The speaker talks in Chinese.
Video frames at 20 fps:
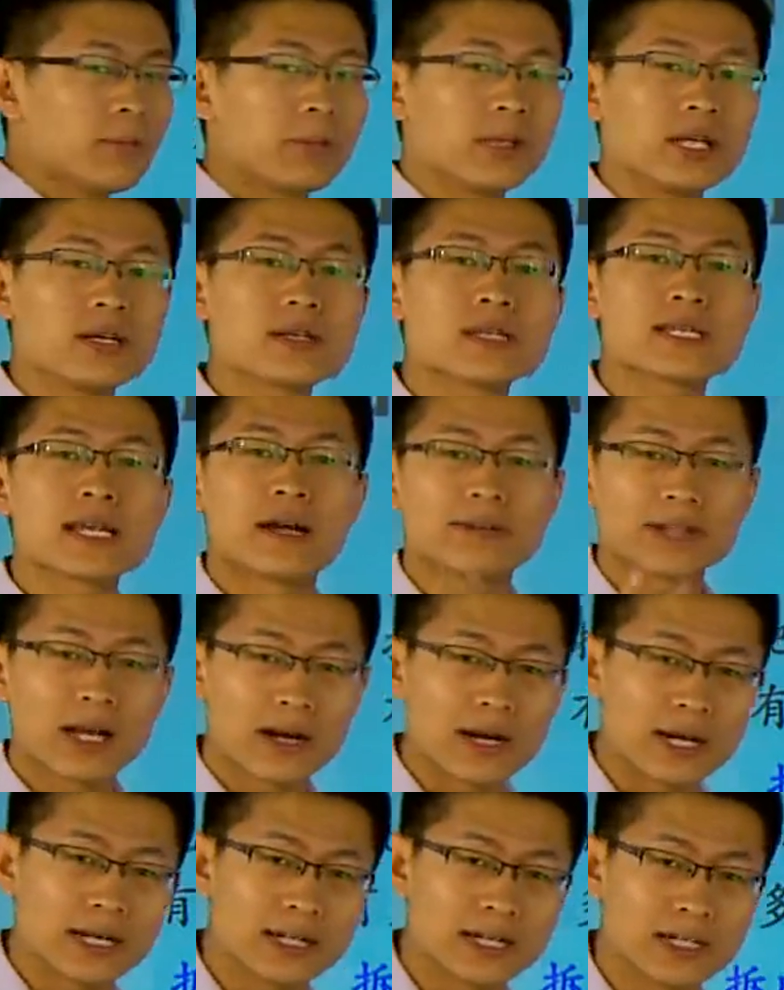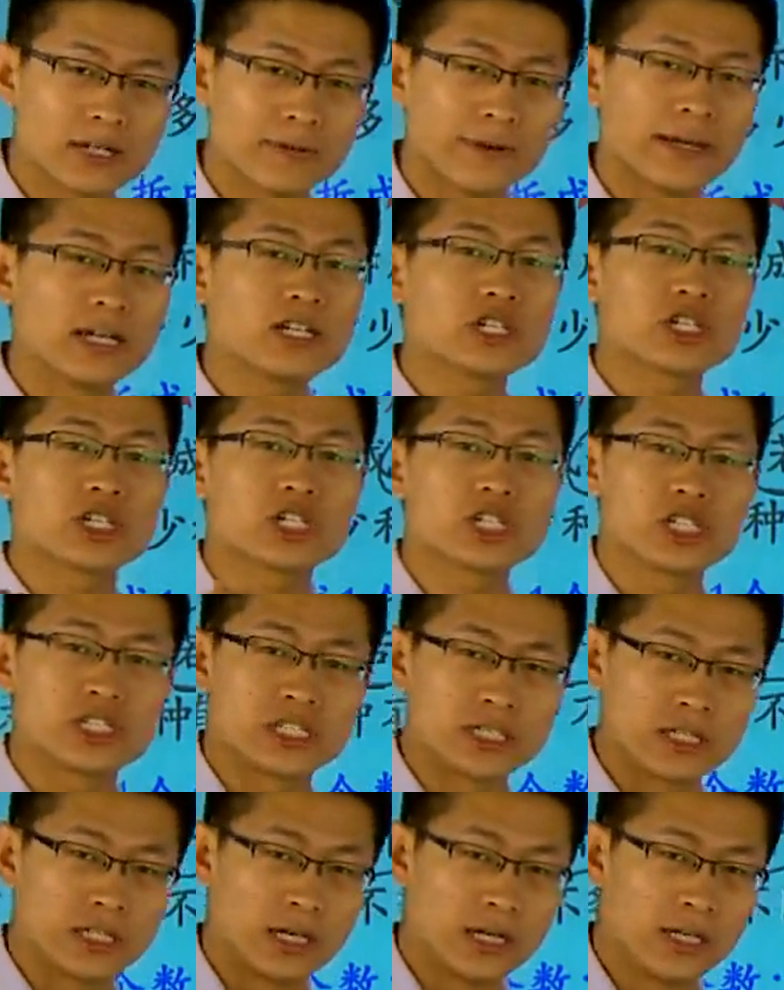不能想当然的认为是
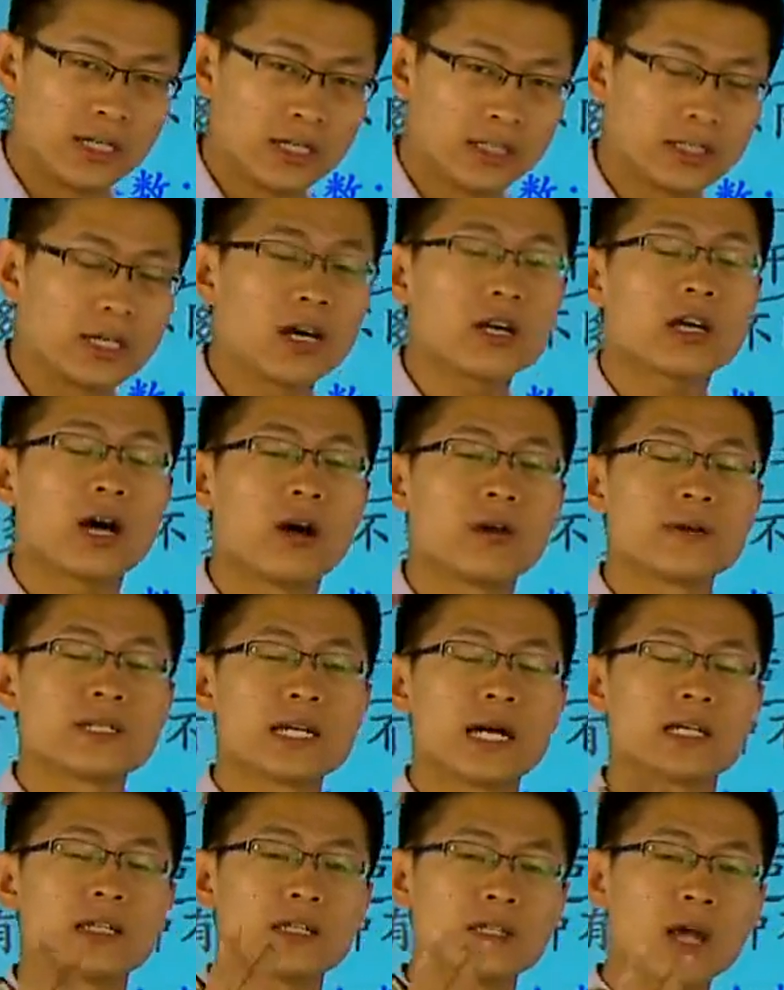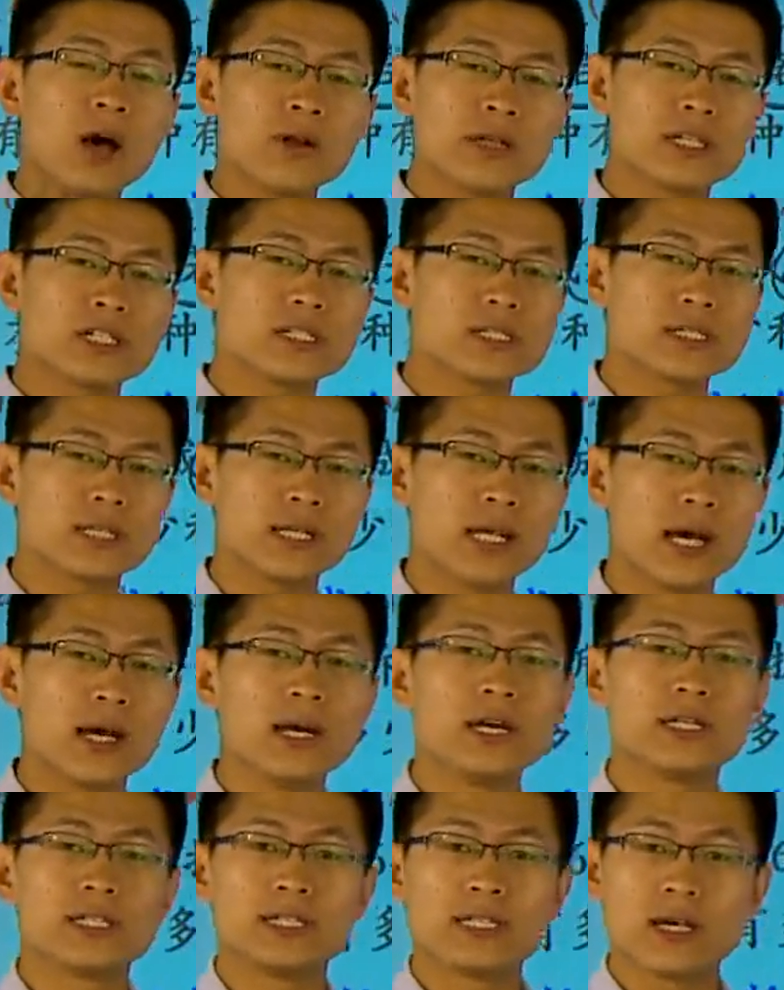几个，你要考虑一下它到底是几个呢？
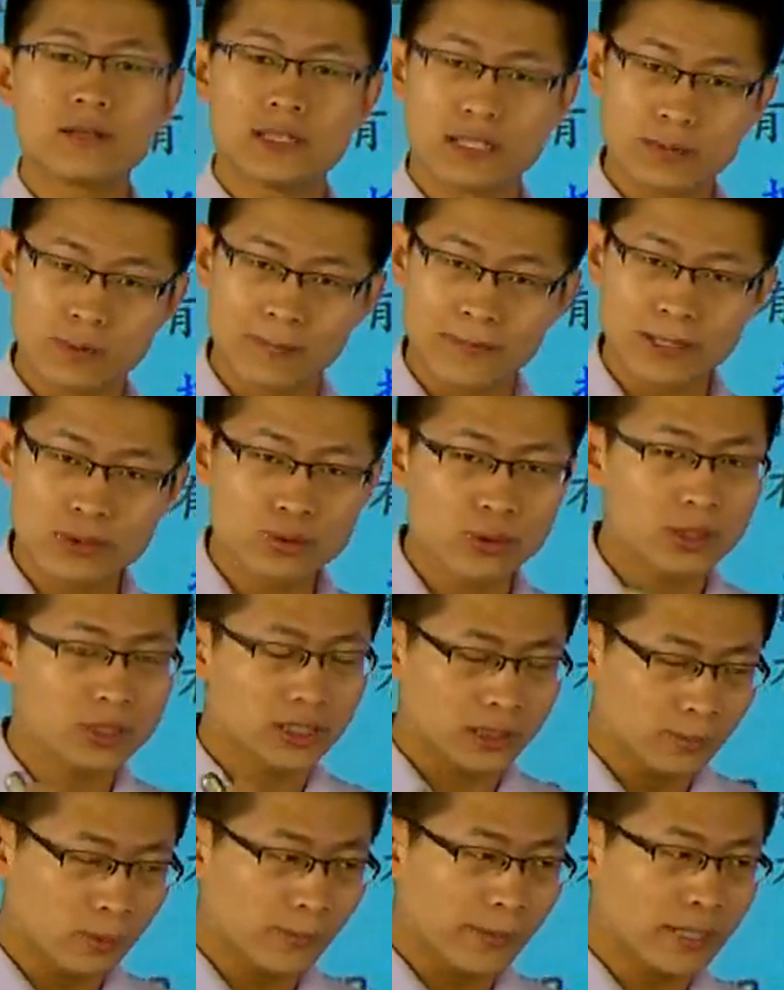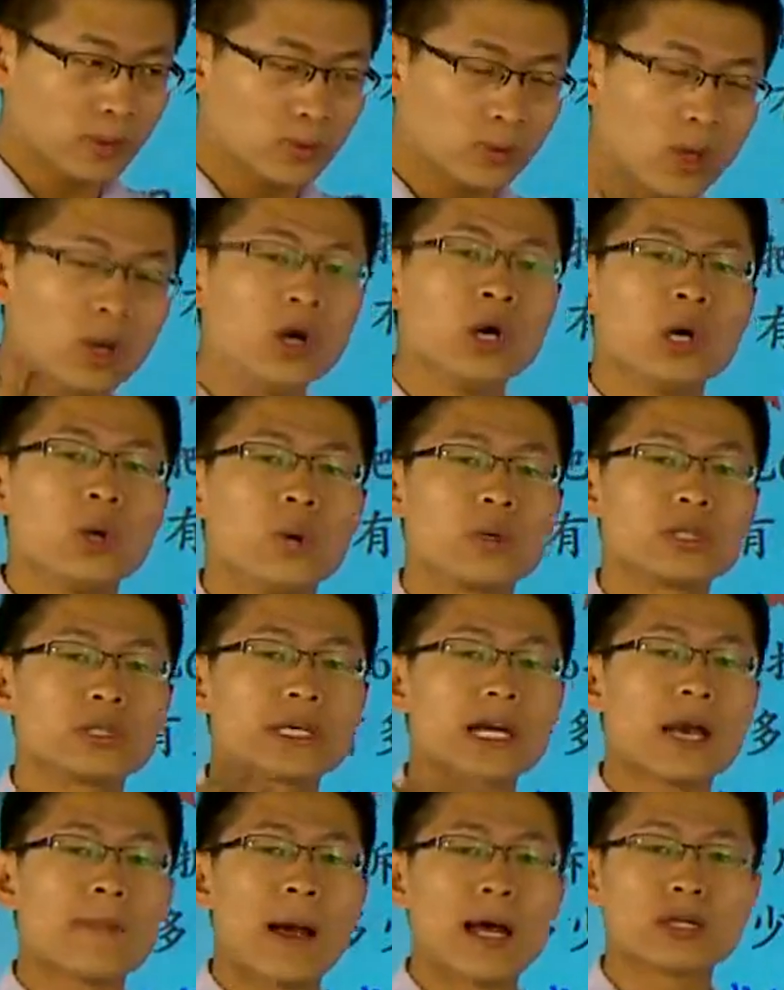人家题目没说，题目没说，我就
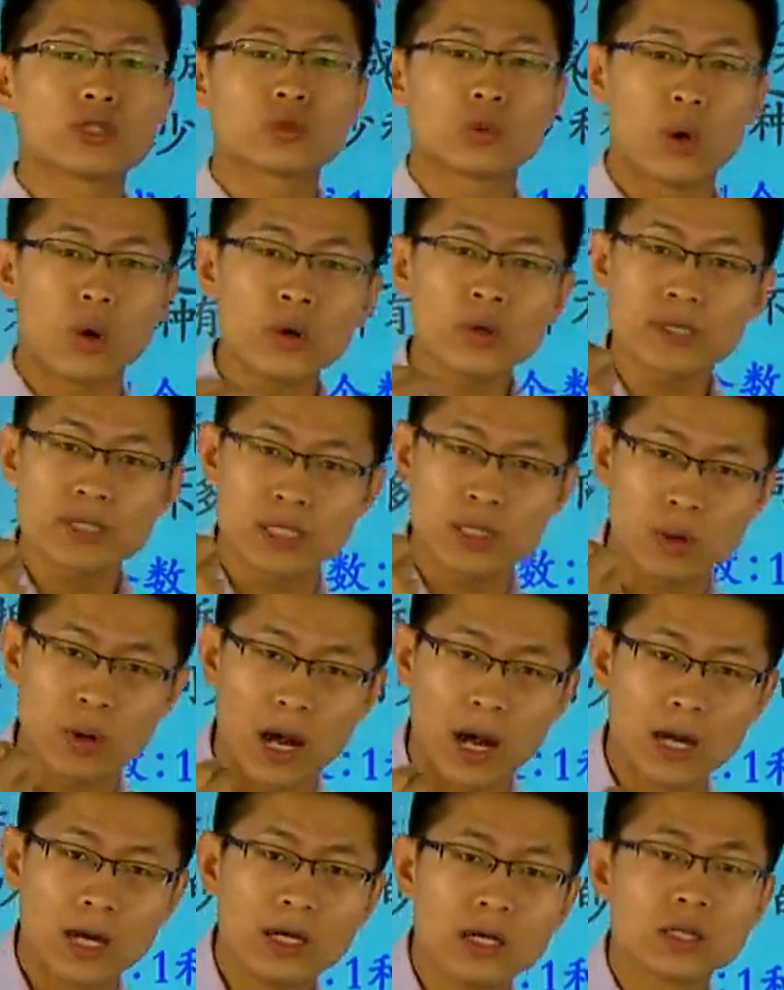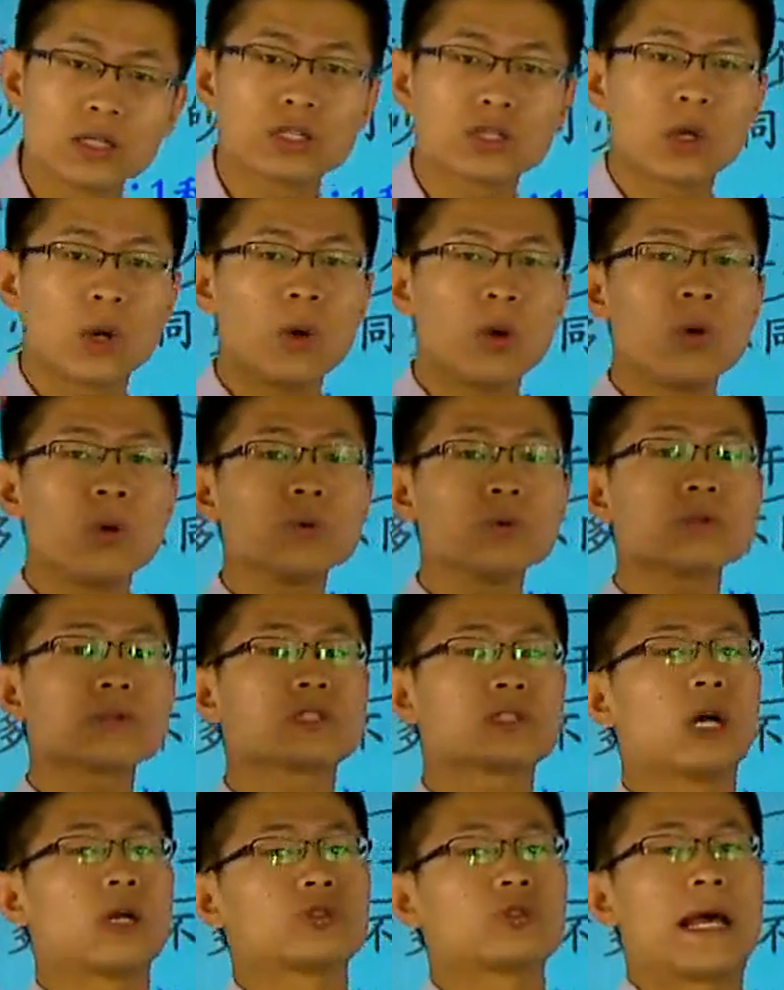应该把所有的情况都
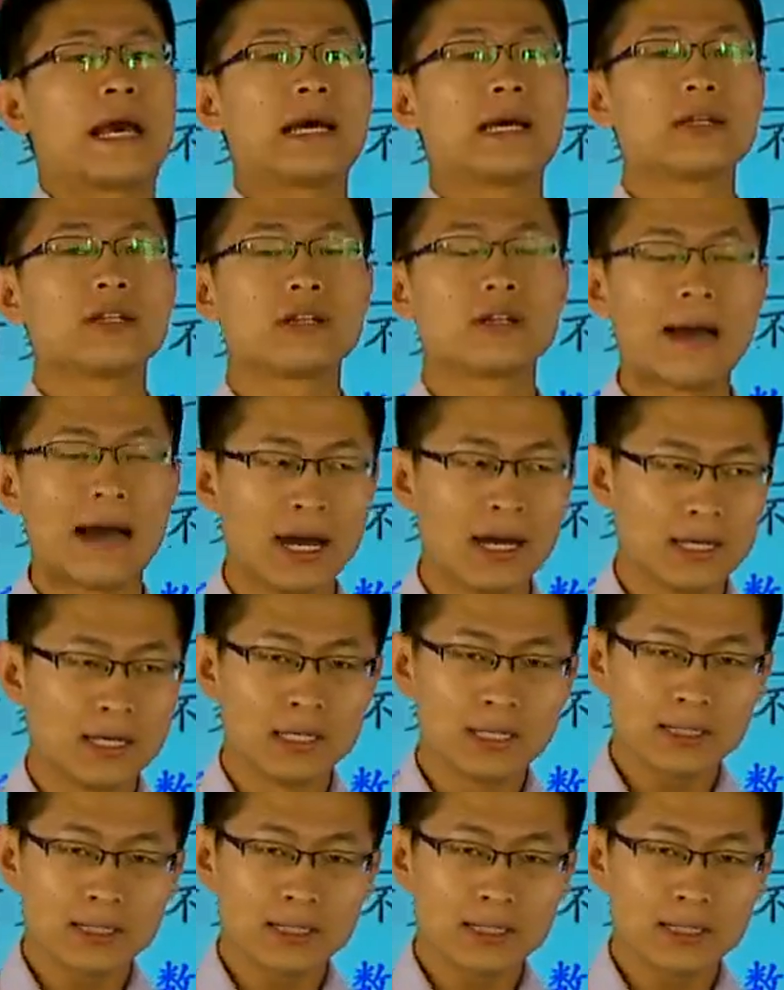找出来，对吧？